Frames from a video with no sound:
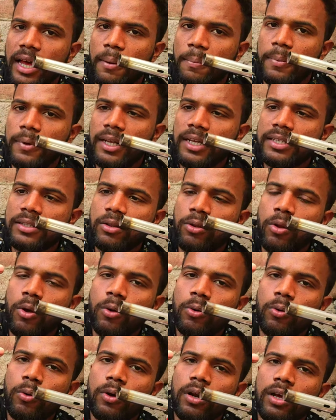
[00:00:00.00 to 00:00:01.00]
अपने इस
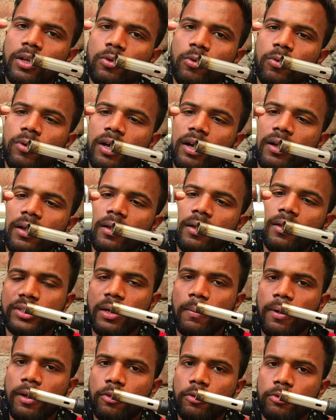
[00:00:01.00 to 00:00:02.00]
लॉक को रख दूंगा
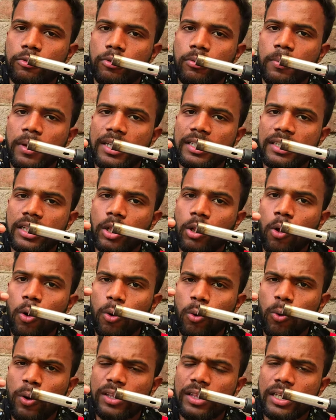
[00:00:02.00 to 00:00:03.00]
उसके बाद दोस्तों मैं इस
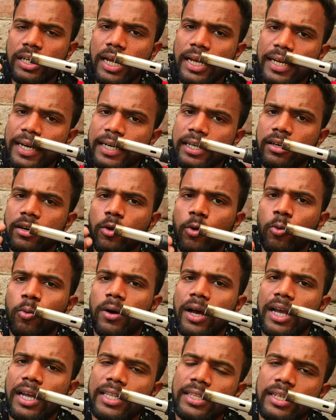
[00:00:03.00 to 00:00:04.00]
लॉक को इतना हीट
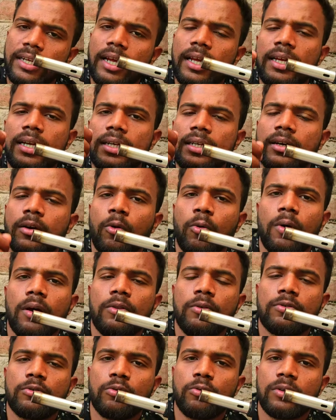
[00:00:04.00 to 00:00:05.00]
करूँगा इतना हीट
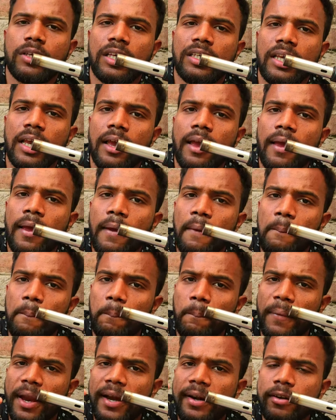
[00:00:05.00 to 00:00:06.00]
करूँगा दोस्तों कि ये
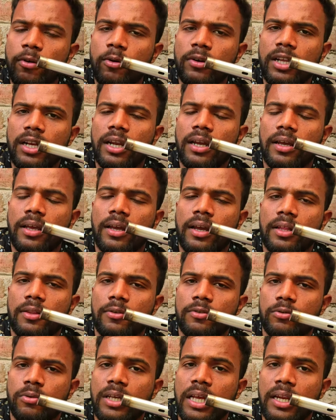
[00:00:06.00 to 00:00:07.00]
मेल्ट होने लगेगा
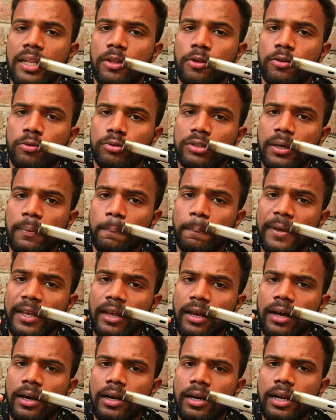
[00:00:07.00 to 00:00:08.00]
दोस्तों यानी दोस्तों ये
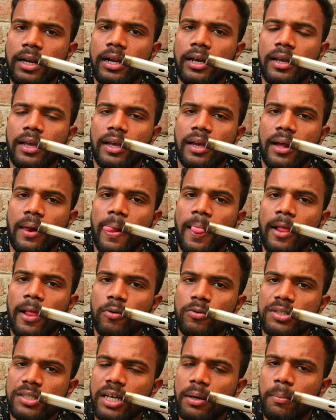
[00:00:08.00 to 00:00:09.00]
पिघलने लगेगा
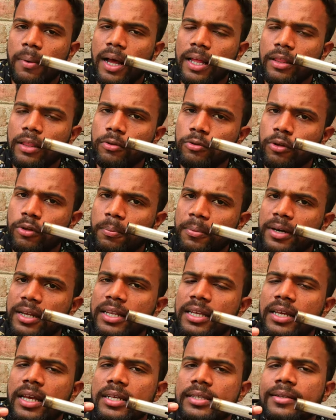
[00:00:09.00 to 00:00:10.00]
उसके बाद दोस्तों
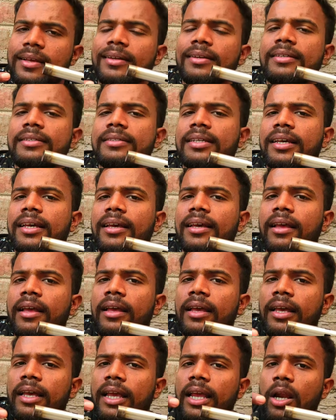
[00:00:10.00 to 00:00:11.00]
बड़ी ही आसानी से
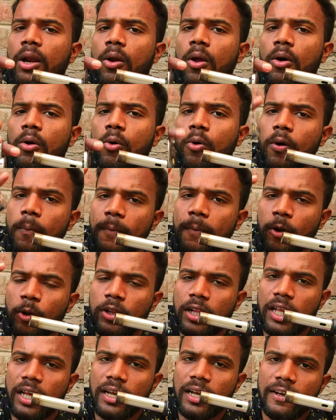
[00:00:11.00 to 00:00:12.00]
ये लॉक ओपन
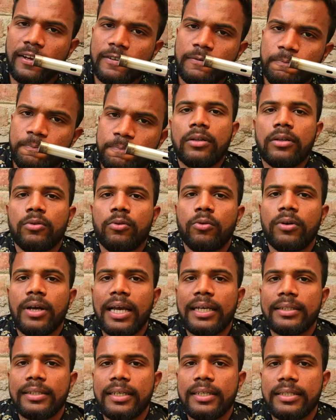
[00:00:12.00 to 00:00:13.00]
हो जाएगा तो
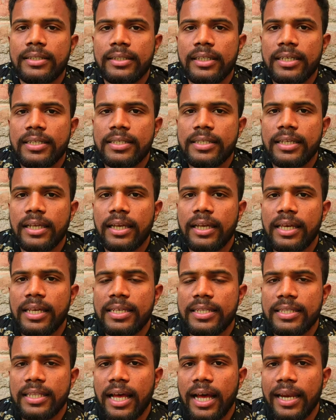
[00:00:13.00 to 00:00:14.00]
गैस इस चीज़ से
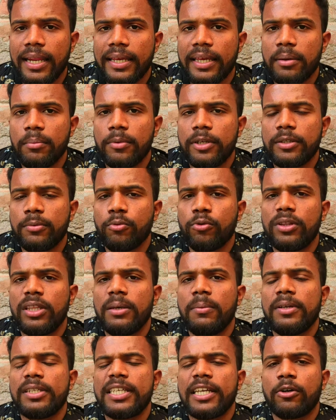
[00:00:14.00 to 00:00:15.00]
इस ताले की
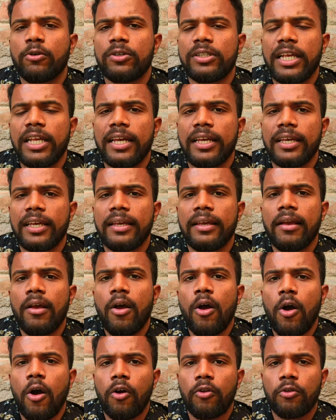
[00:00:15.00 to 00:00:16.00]
मजबूती भी चेक हो जाएगी
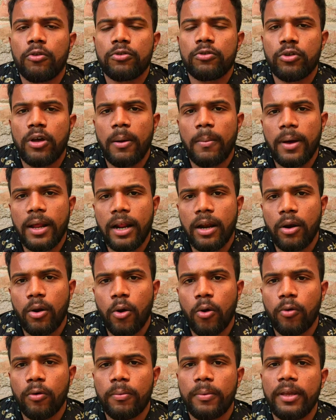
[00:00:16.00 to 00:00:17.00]
और दोस्तों हमारा
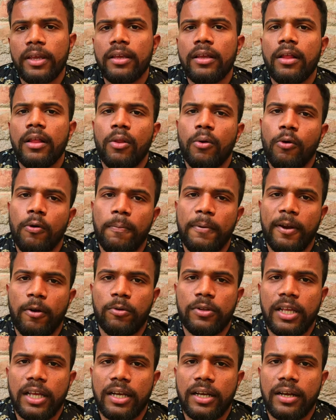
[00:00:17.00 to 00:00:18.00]
लॉक भी ओपन
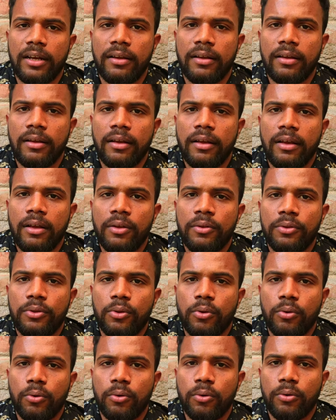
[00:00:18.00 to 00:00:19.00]
हो जाएगा
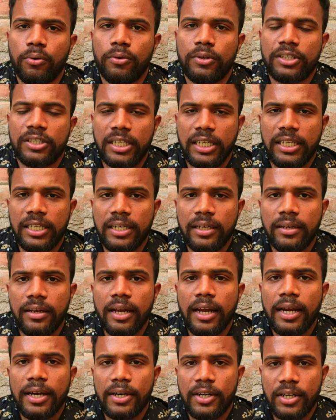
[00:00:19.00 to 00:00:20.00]
तो चलिए
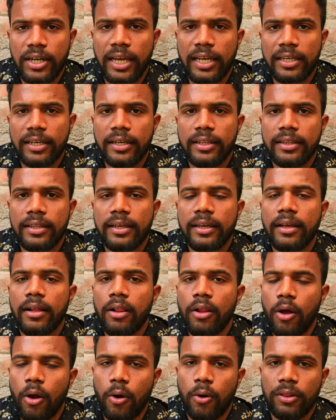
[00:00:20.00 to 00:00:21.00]
ट्राई करते
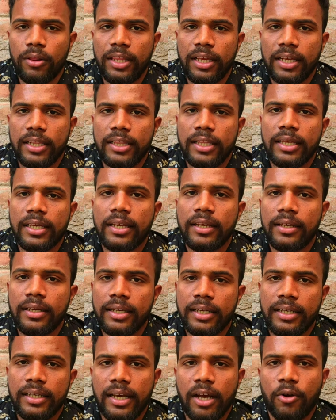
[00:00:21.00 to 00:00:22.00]
हैं और देखते हैं
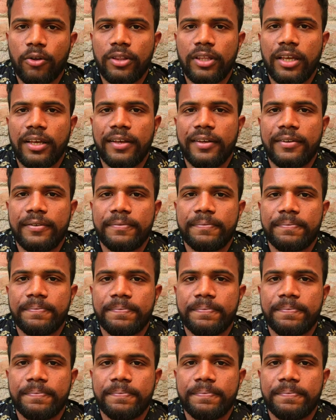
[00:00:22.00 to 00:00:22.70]
क्या होता है